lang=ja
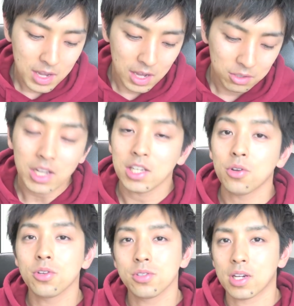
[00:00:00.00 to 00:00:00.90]
あの、書き
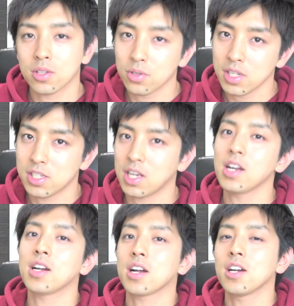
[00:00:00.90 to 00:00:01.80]
下ろすとか当然時
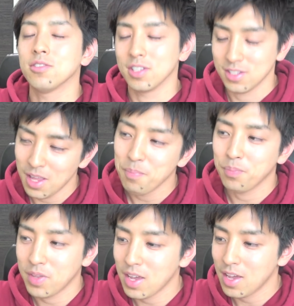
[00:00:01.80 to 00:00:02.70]
間がかかるんですね。
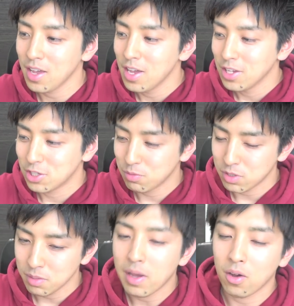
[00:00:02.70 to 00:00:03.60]
で、自
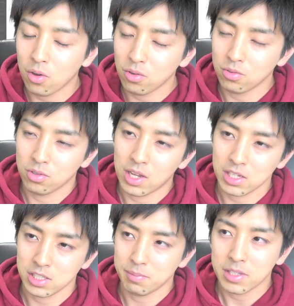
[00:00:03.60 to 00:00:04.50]
分今本の
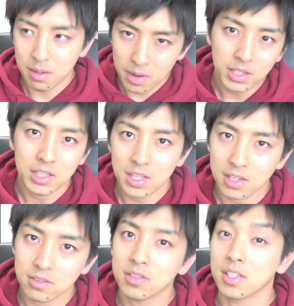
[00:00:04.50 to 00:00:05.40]
話、まあたまにいた
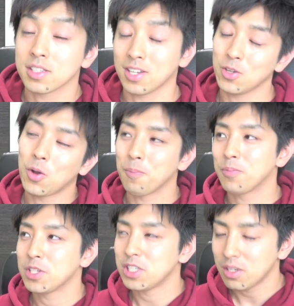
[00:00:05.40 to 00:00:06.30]
だくんですけど、
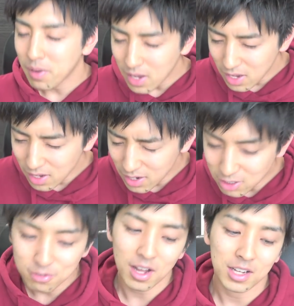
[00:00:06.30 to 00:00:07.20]
しば
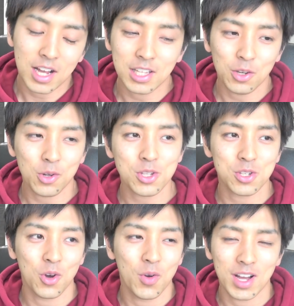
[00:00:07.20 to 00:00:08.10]
らくは書き下ろ
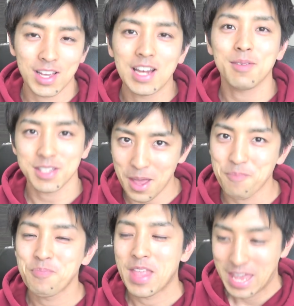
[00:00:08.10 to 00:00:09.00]
す本はやりませ
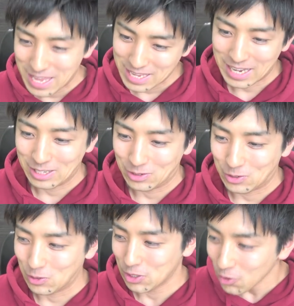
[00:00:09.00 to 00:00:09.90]
ん。あ
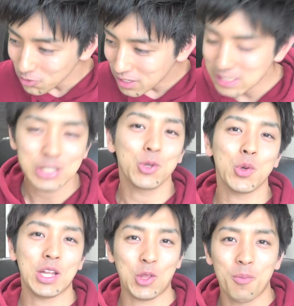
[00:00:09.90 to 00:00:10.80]
の、いろんな仕
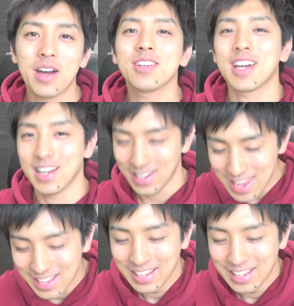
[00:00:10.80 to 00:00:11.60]
事が止まるからね。